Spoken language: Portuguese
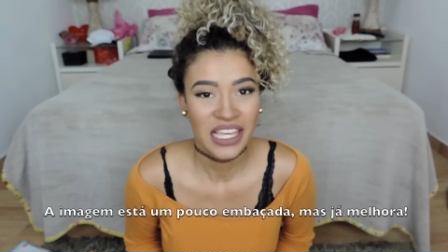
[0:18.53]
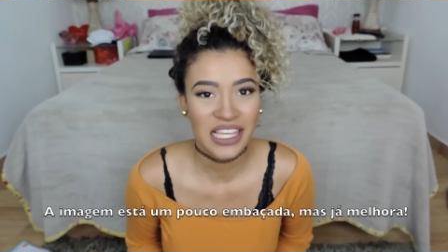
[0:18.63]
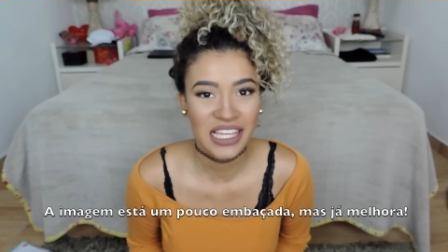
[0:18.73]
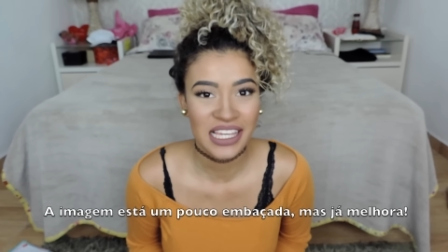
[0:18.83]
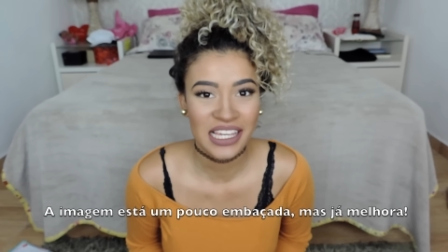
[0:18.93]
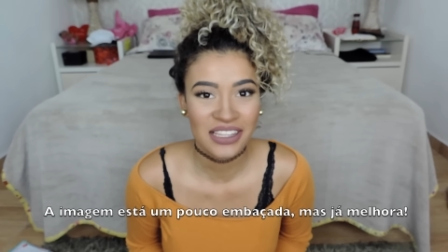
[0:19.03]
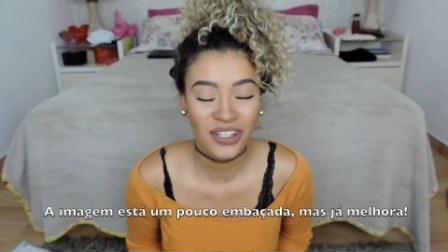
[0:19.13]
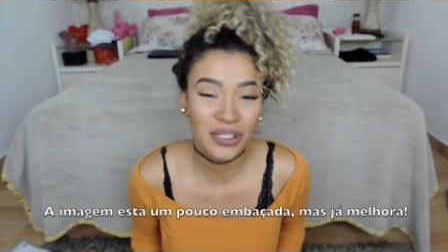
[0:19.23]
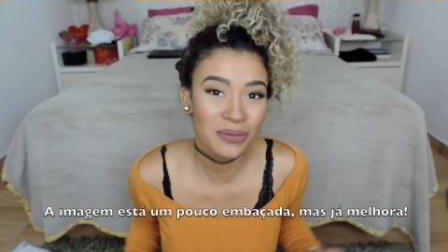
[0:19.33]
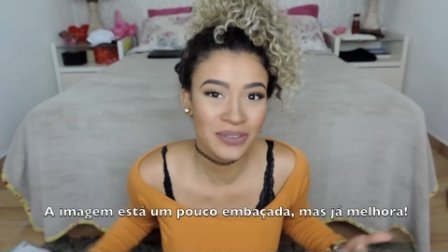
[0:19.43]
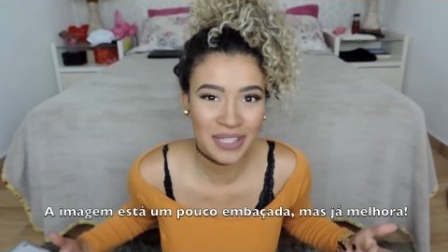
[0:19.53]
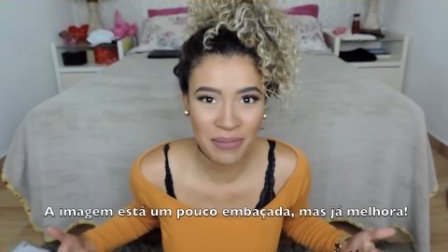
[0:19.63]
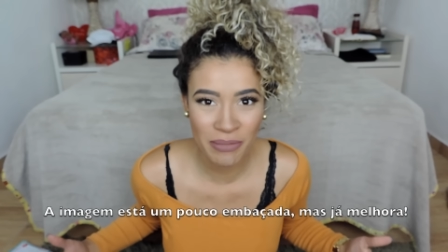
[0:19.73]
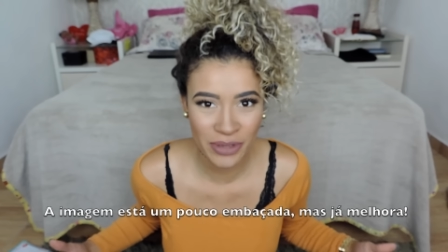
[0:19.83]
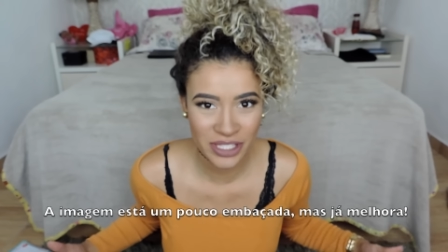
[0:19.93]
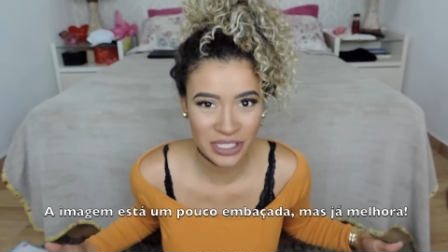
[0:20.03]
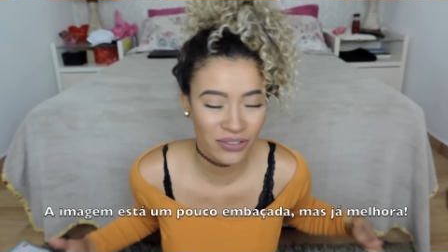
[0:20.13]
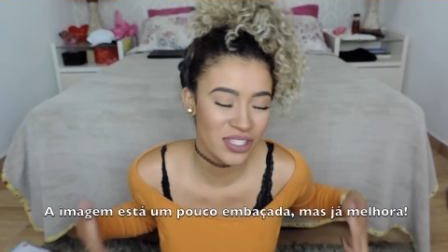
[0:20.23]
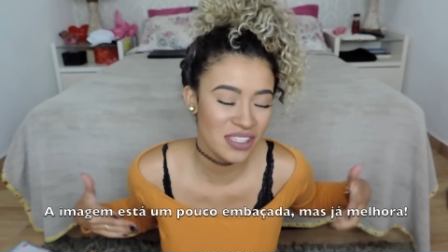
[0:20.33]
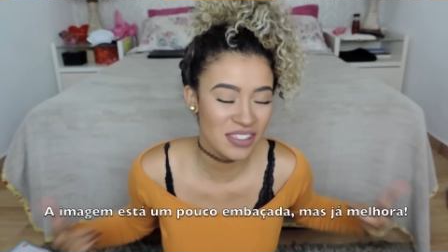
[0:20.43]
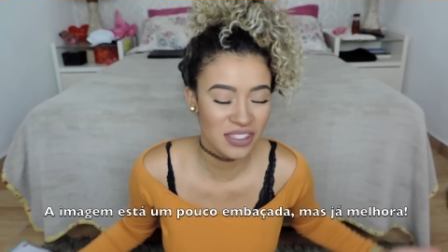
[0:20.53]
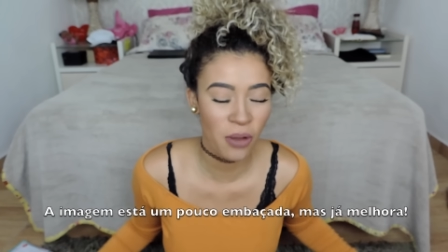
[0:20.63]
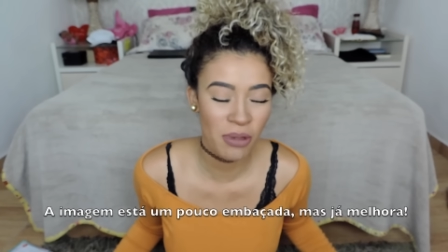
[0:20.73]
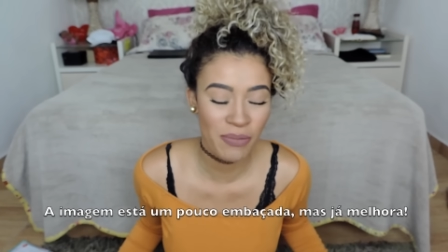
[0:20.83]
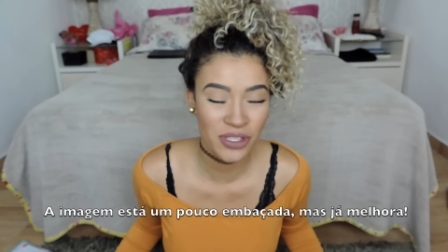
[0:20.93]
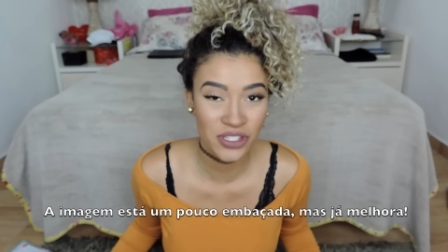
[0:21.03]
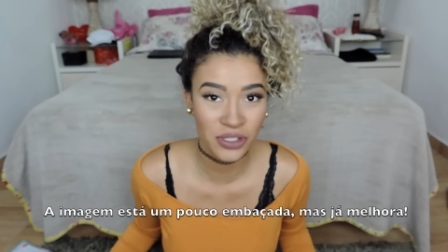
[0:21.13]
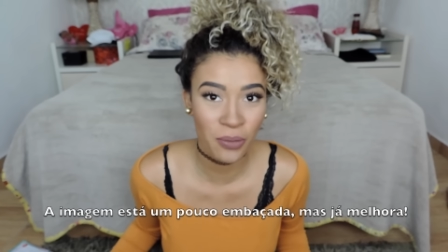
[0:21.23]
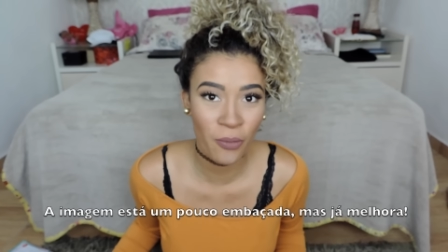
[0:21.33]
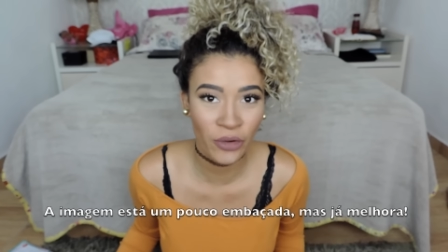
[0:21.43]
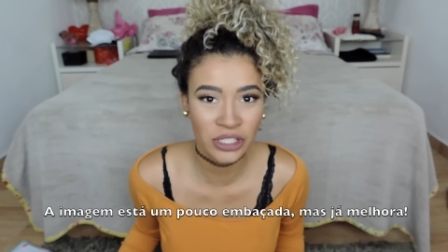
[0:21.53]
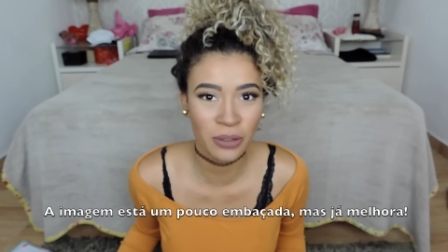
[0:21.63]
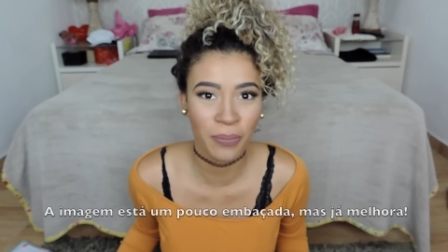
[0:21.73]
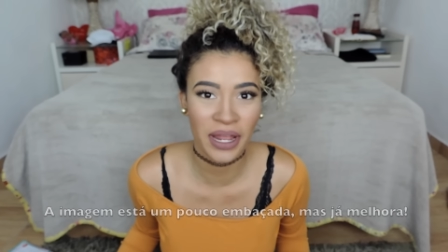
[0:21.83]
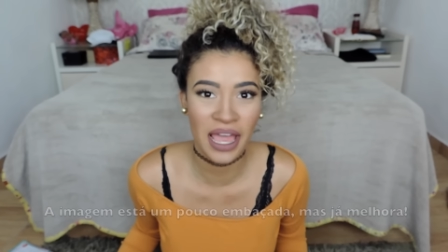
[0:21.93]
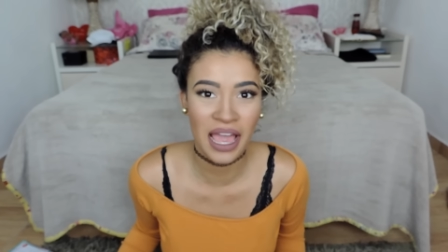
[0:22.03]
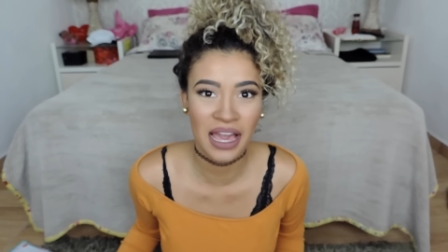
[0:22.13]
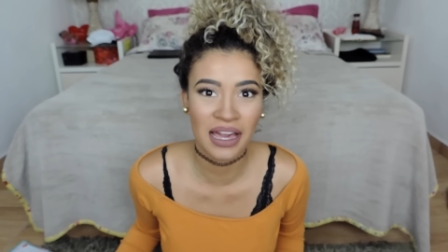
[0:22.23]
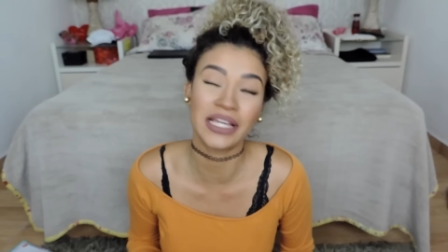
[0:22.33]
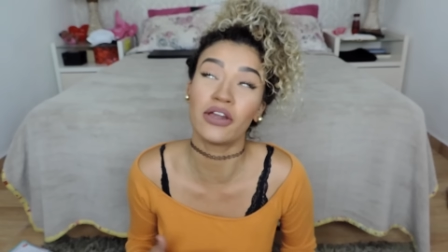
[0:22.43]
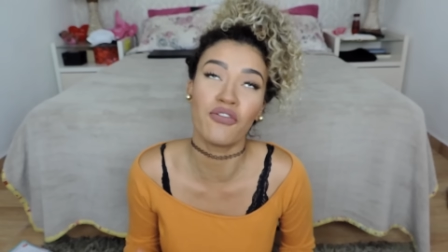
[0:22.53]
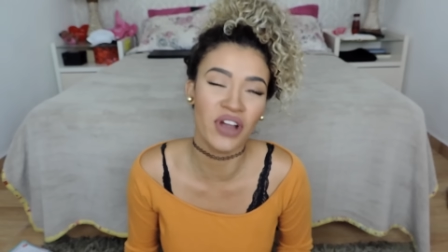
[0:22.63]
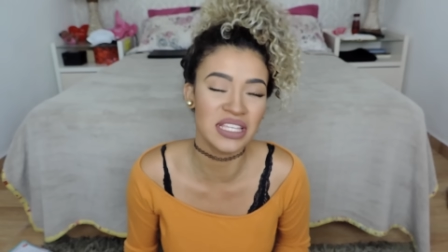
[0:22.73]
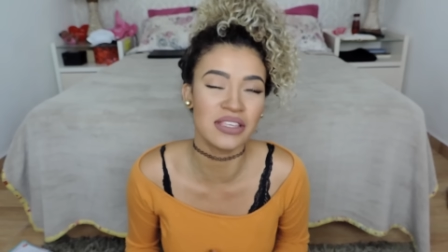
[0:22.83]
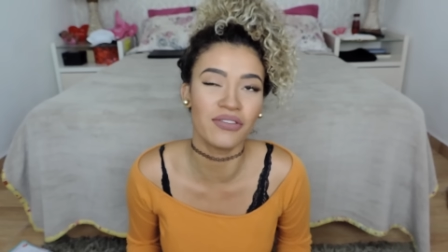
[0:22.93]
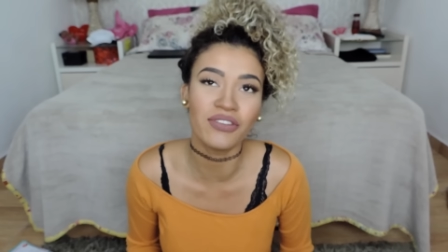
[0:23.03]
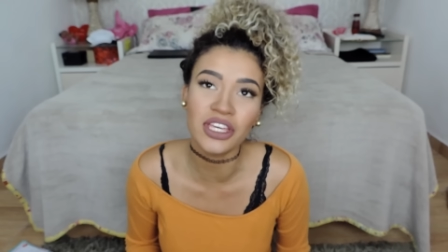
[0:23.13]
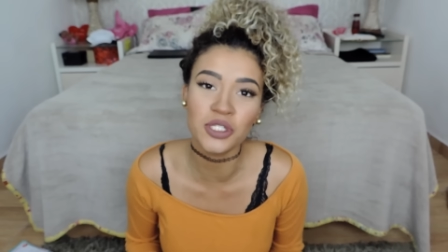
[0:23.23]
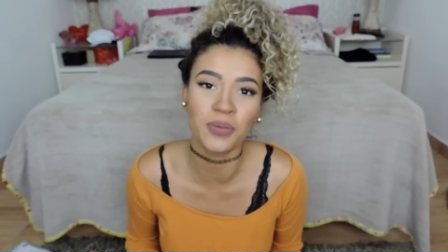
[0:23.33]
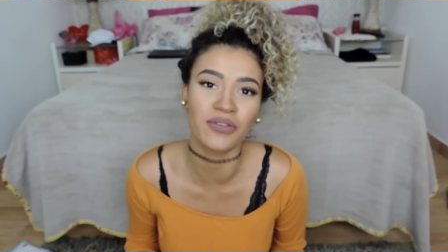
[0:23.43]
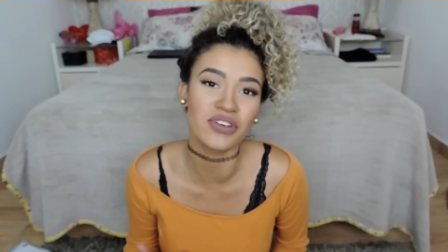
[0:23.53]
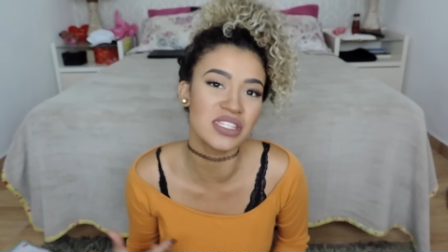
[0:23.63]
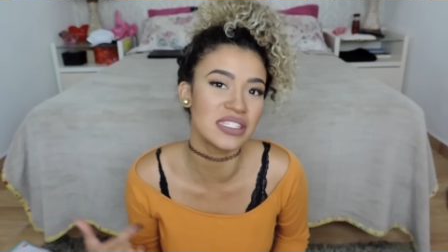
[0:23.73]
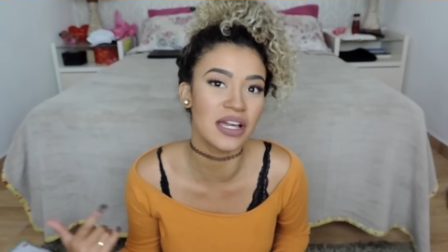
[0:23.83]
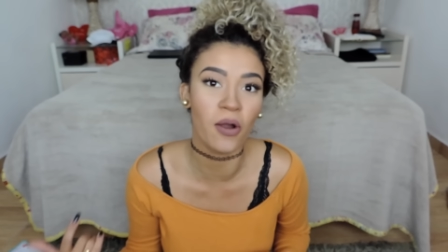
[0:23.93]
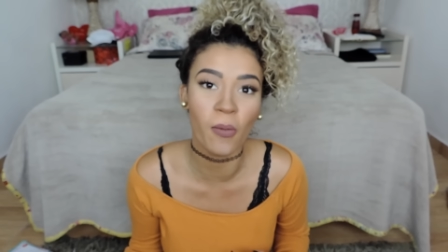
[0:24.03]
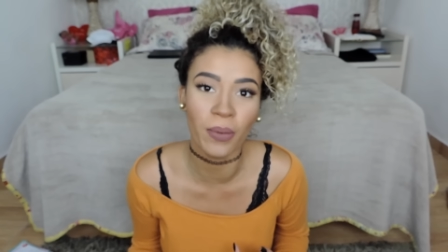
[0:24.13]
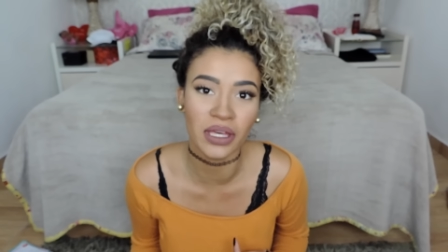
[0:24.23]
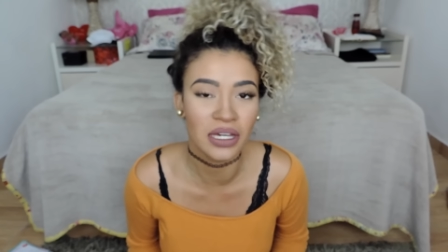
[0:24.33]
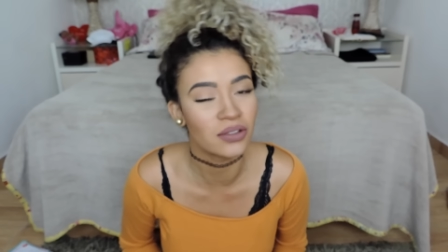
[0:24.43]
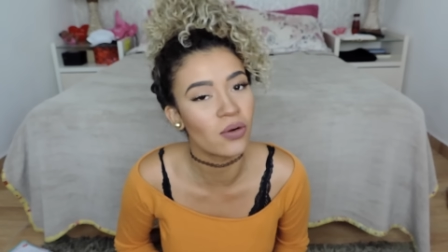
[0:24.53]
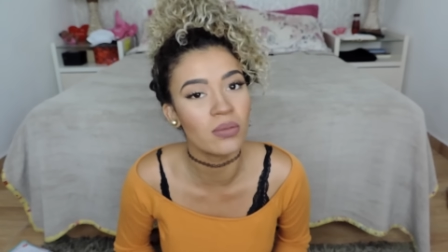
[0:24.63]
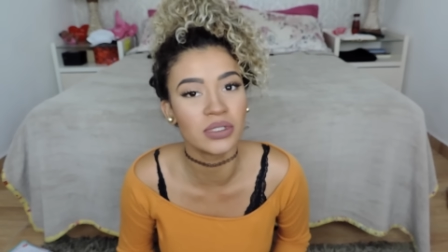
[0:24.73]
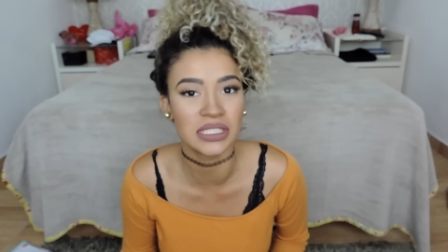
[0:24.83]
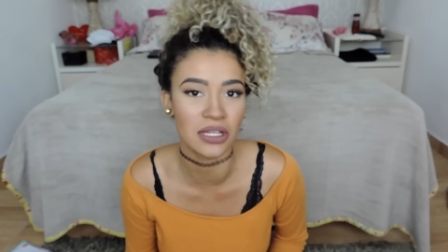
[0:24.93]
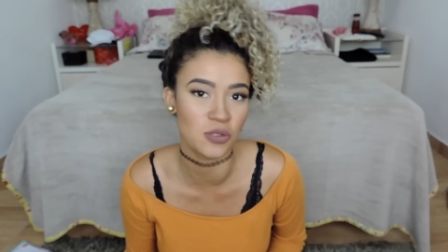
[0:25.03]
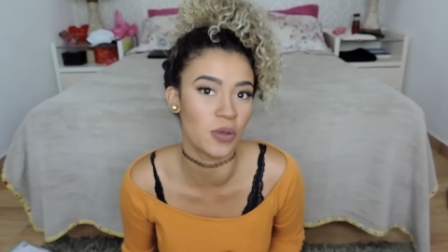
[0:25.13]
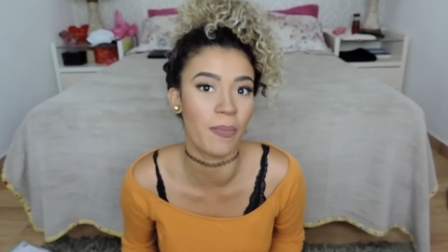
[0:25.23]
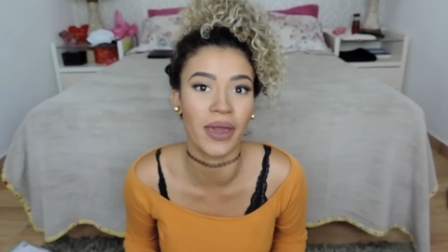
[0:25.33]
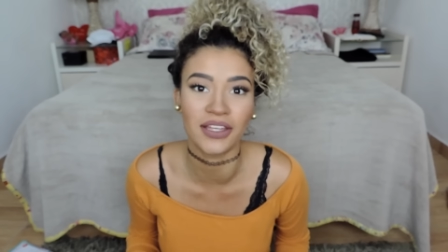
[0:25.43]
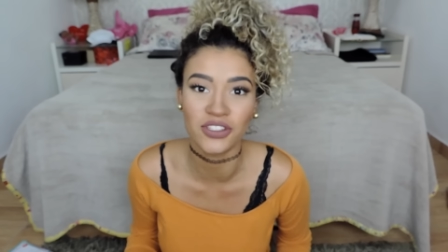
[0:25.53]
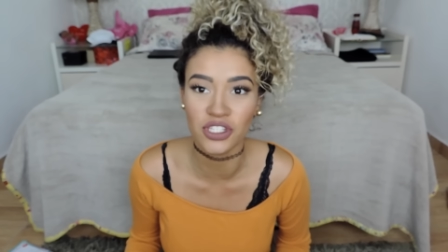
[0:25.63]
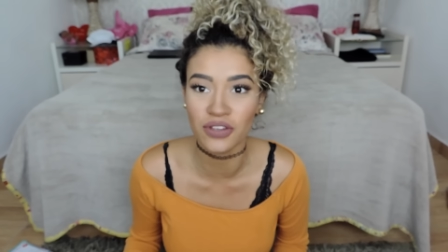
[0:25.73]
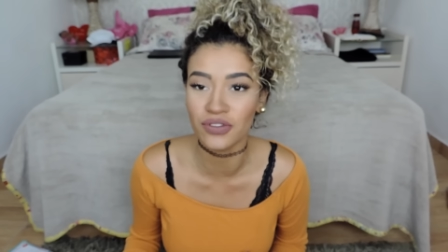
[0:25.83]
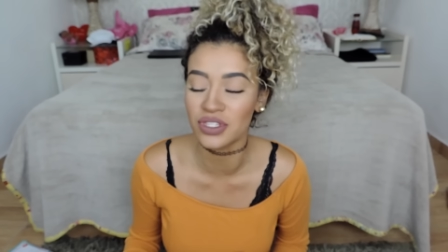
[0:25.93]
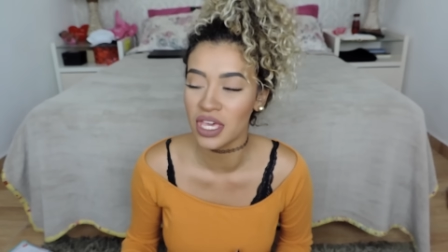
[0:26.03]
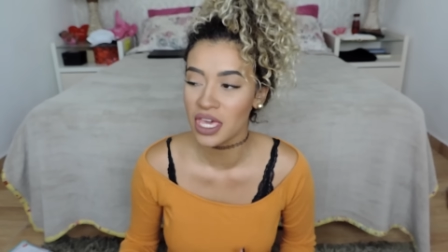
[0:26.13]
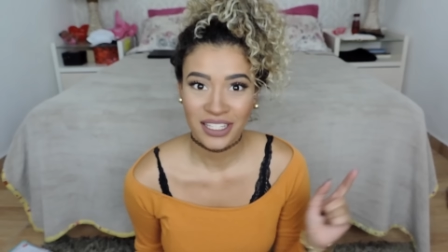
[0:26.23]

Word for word: E todo mundo tá me pedindo, vocês estão me pedindo muito pra, pra que eu faça vídeo pra vocês acompanhando como que tá os preparativos.